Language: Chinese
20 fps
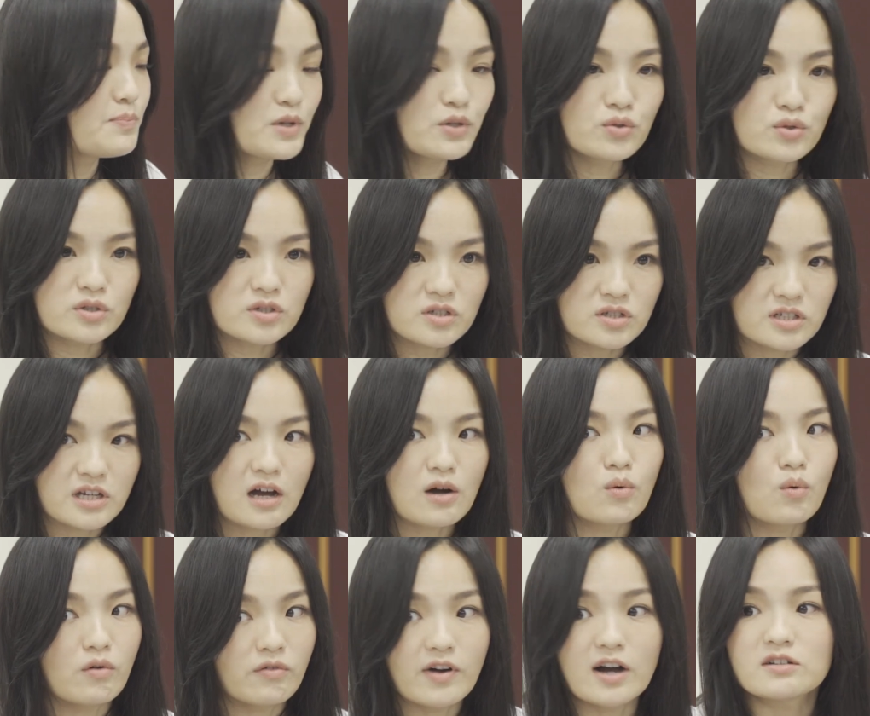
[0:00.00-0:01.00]
必须是要
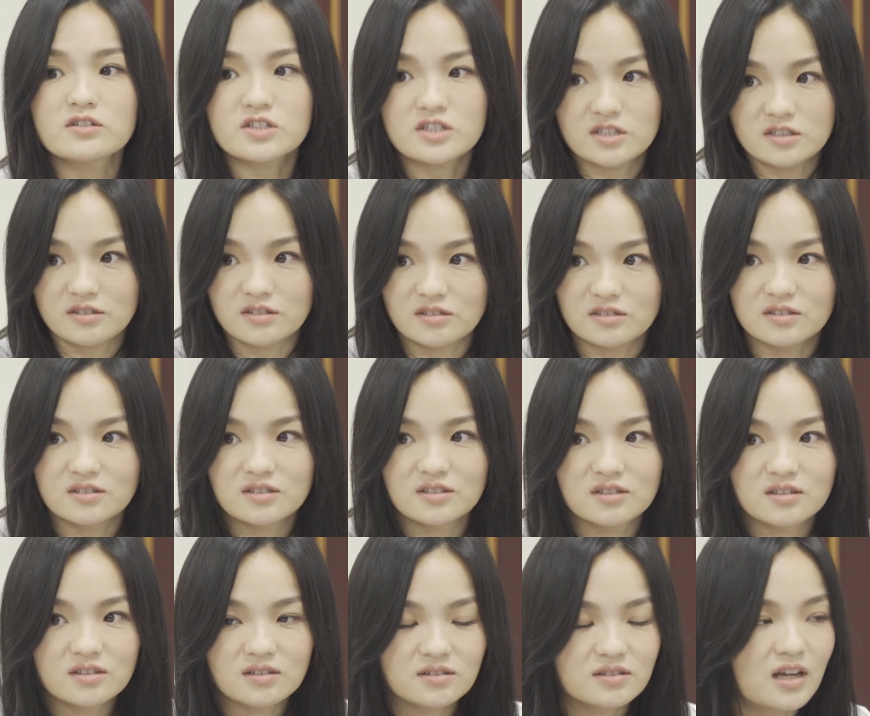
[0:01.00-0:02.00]
我放心的，
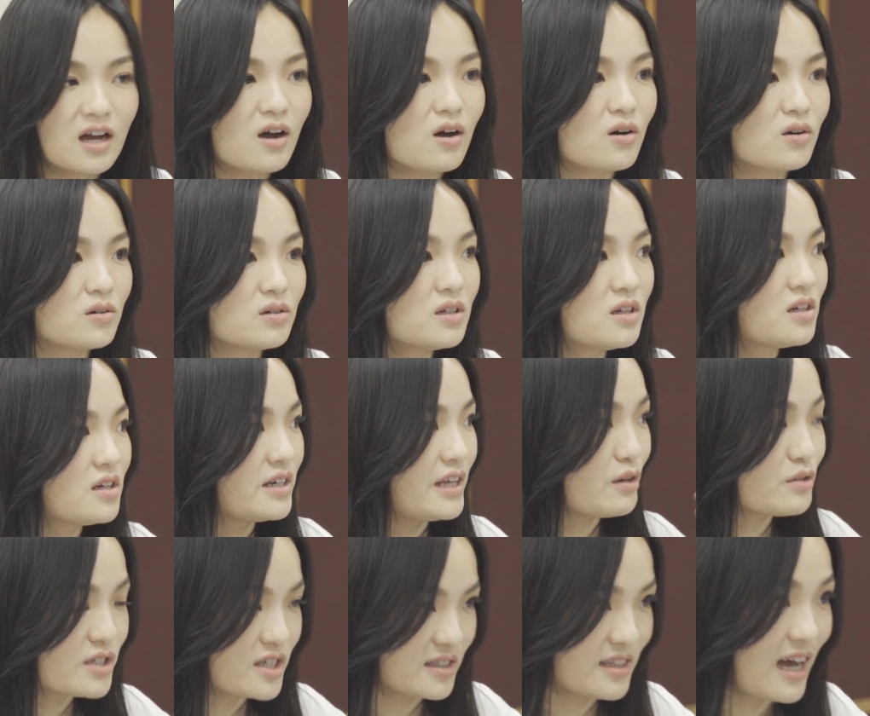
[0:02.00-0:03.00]
然后
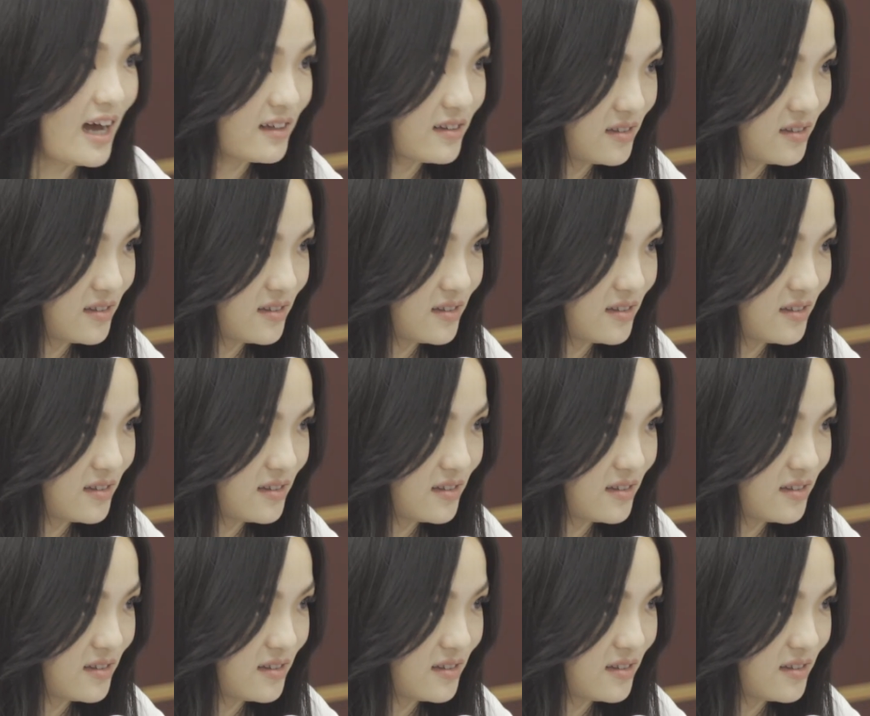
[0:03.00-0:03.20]
了解他